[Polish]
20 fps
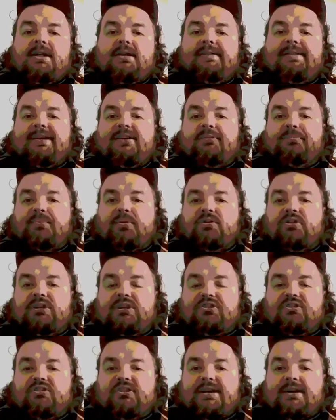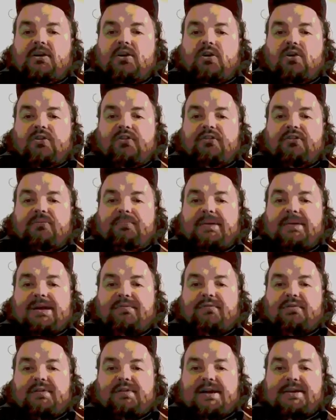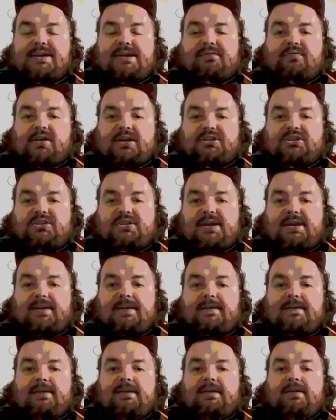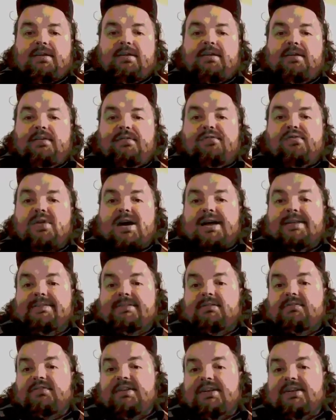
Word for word: despotycznego sprawowania właśnie Y, władzy.